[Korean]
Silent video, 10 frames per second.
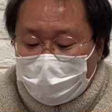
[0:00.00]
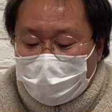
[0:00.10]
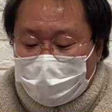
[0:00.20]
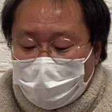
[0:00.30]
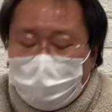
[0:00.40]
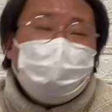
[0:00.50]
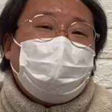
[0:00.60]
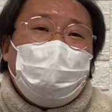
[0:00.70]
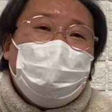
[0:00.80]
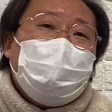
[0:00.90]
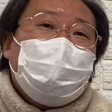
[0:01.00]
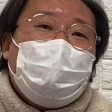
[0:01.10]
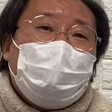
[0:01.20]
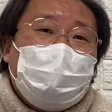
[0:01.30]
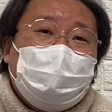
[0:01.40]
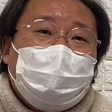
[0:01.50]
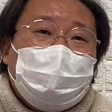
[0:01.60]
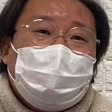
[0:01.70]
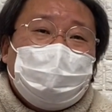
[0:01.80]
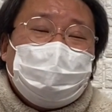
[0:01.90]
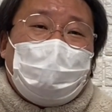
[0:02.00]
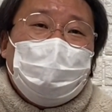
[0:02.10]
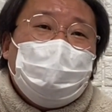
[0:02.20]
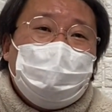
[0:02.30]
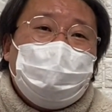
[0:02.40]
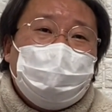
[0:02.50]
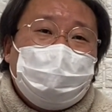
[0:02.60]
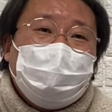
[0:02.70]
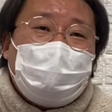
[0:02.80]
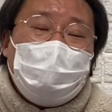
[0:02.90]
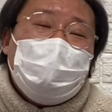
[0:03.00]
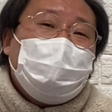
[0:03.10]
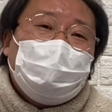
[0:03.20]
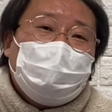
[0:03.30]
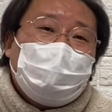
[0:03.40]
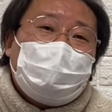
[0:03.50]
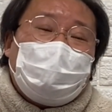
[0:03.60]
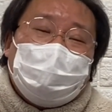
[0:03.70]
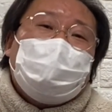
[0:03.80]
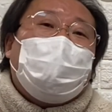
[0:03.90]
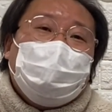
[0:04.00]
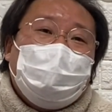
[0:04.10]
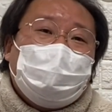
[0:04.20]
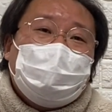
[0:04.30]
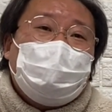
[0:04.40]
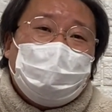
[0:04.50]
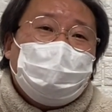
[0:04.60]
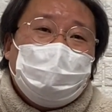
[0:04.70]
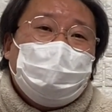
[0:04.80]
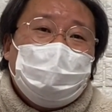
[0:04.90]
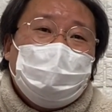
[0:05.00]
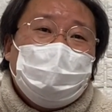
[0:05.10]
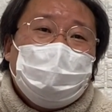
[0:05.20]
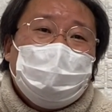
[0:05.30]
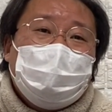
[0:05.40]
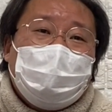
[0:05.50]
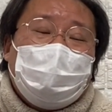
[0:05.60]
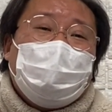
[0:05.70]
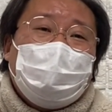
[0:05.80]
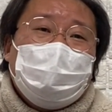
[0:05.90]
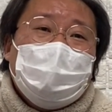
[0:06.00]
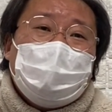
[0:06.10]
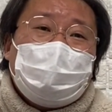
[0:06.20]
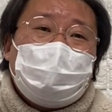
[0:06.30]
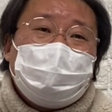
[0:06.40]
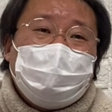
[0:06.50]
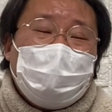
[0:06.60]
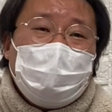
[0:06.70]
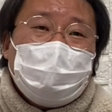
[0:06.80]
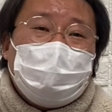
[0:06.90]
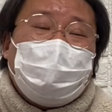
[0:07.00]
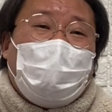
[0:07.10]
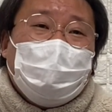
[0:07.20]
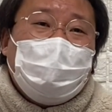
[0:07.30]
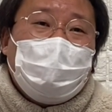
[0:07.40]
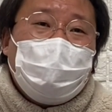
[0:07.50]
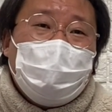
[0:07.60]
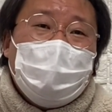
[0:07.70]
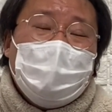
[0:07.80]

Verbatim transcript: 그러니까 이 사마리안 그 자매님을 보면서 이 사마리안 생각이 가장 많이 났던 것 같아요. 그렇지만 그 반대로